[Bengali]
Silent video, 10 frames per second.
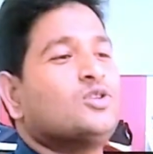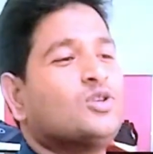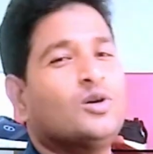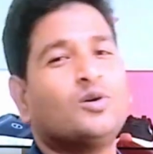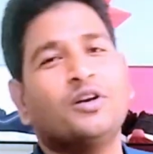
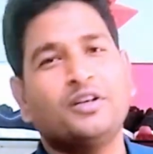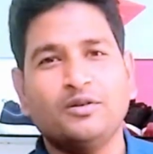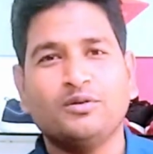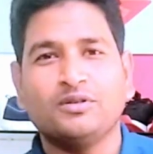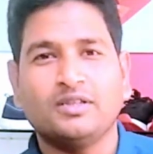সো
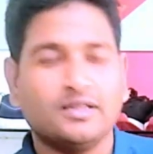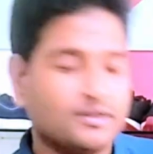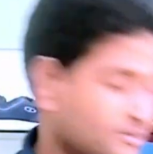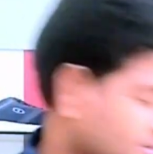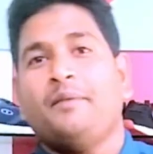কন্টিনিউ করতে
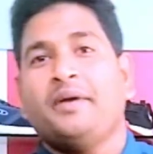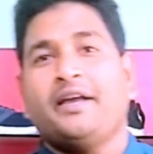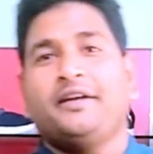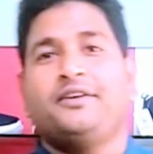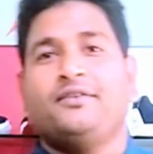থাকুন আমি
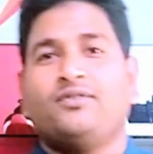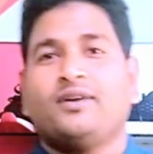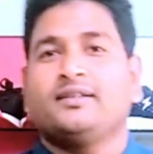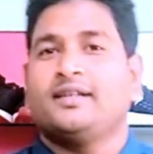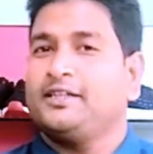আরেকটি
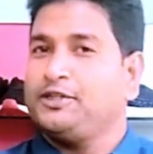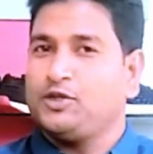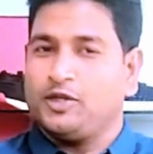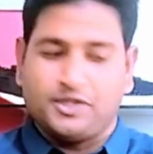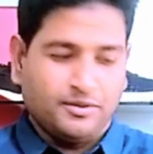প্রোডাক্ট দেখাতে
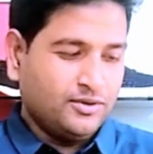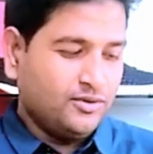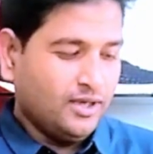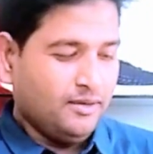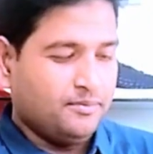চলেছি
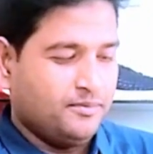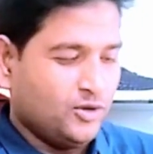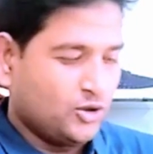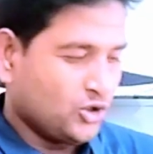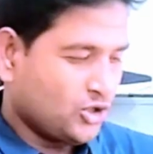বন্ধুরা
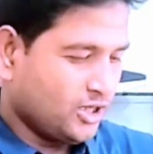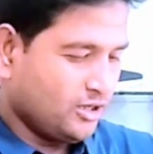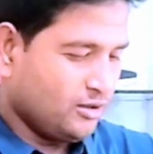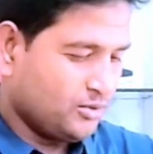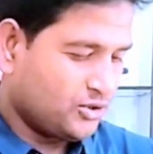ধৈর্য
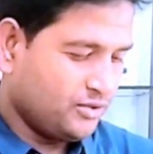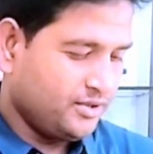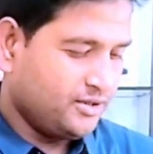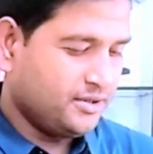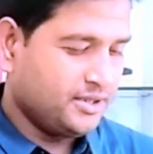সহকারে অবশ্যই
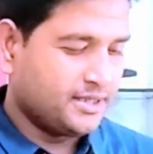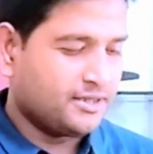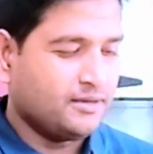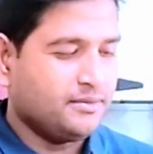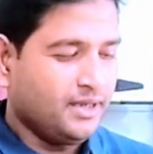ভিডিওটি
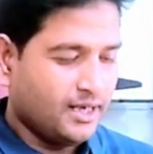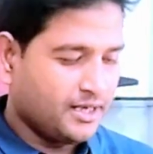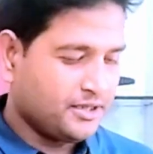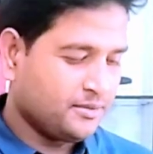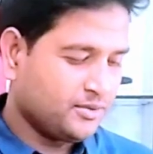দেখতে হবে আর
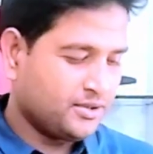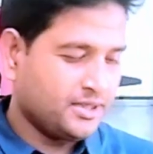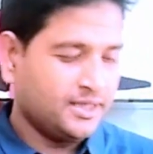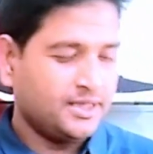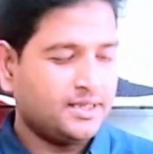
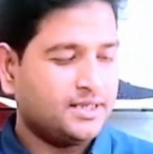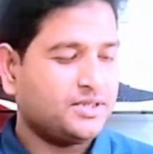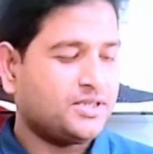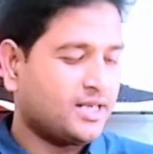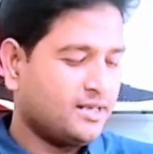ইতিমধ্যে
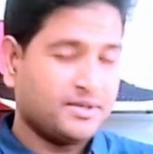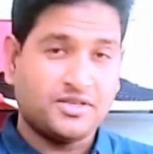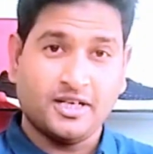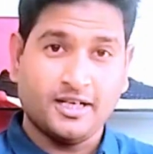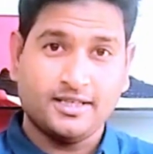যারা আমার
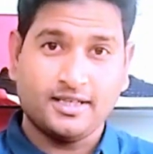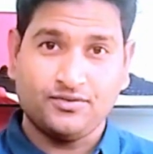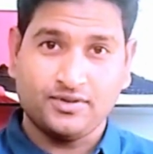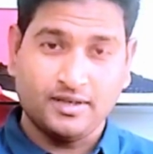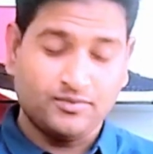চ্যানেল
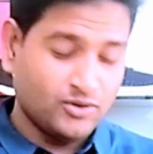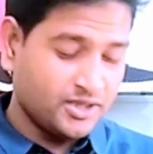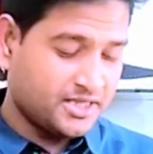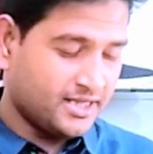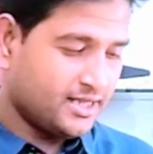সাবস্ক্রাইব
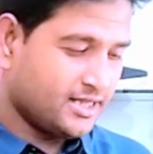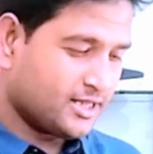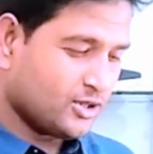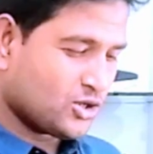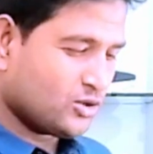করেছেন
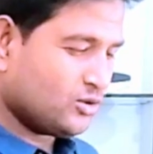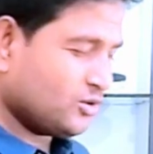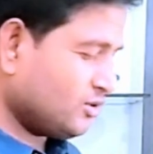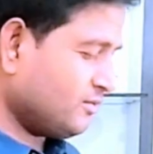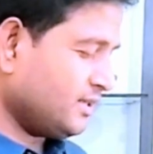তাদেরকে অসংখ্য
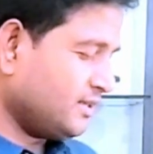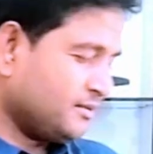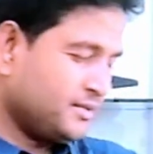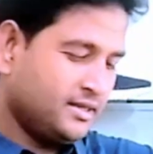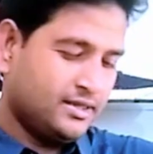ধন্যবাদ
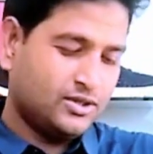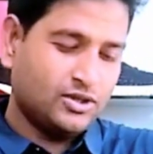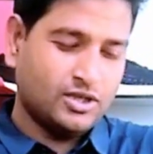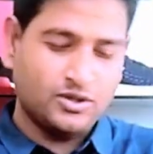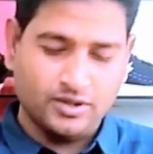আমি
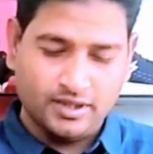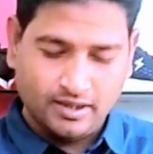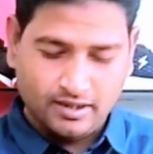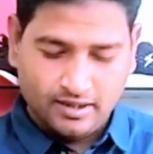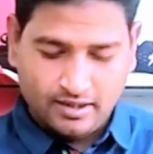সরাসরি
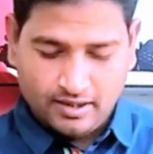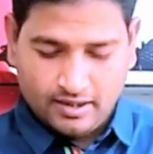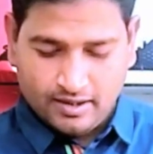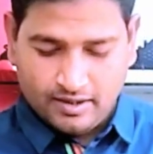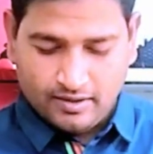
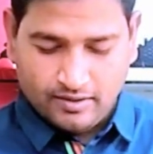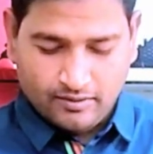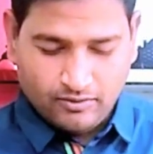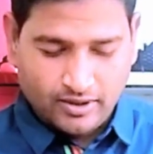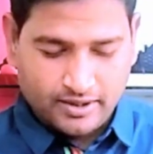
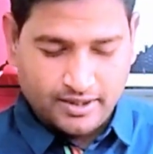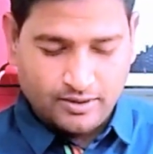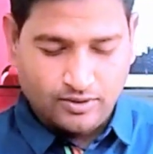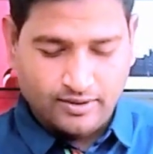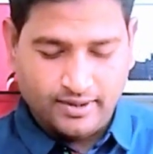প্রোডাক্টটি
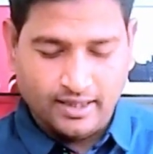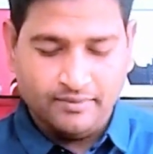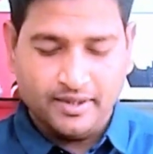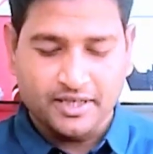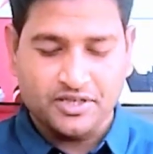খুলে ফেললাম
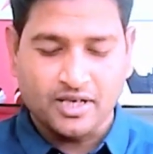এটা